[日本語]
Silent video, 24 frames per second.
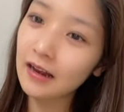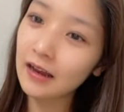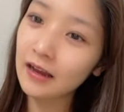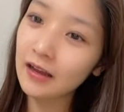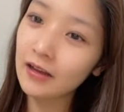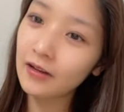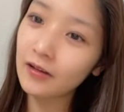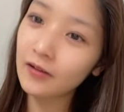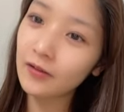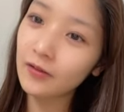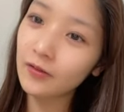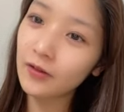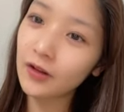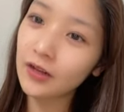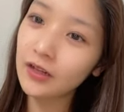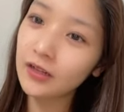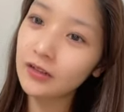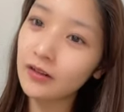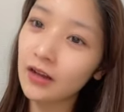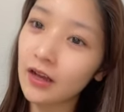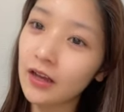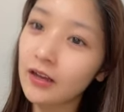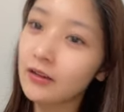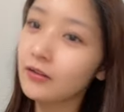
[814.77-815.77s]
ら割
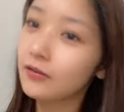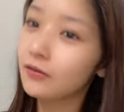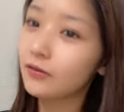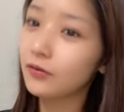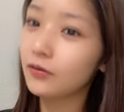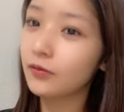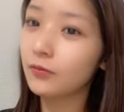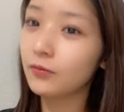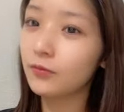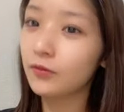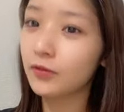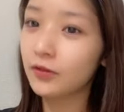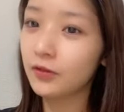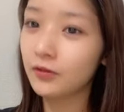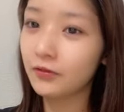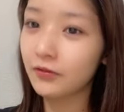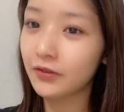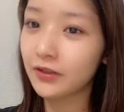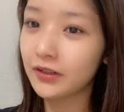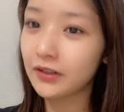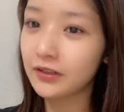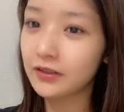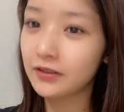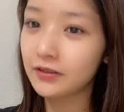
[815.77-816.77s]
と会えると思うよ
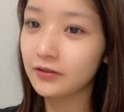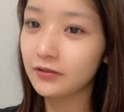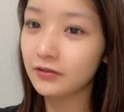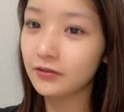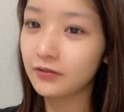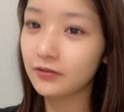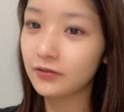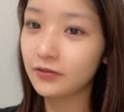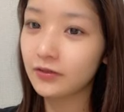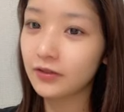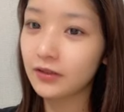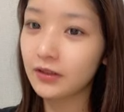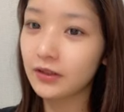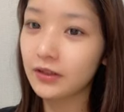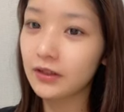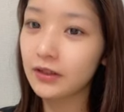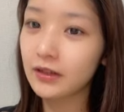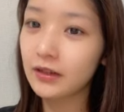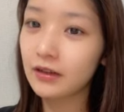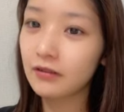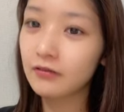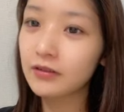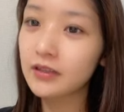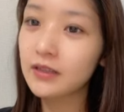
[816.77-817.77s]
私と
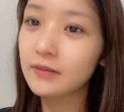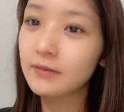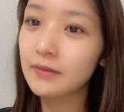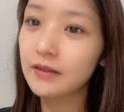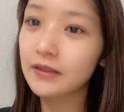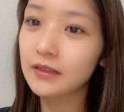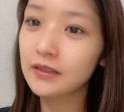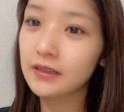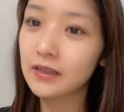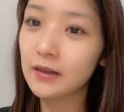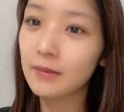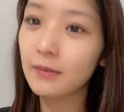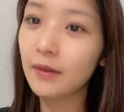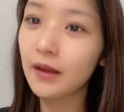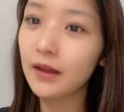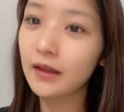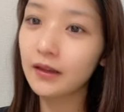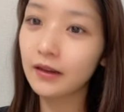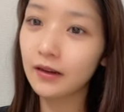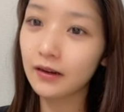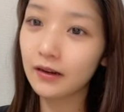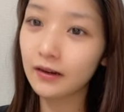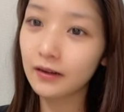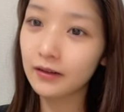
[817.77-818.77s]
鹿児島って狭い
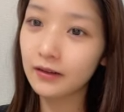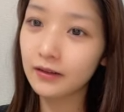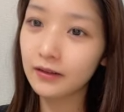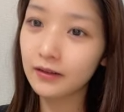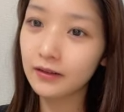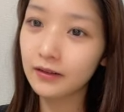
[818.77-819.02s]
から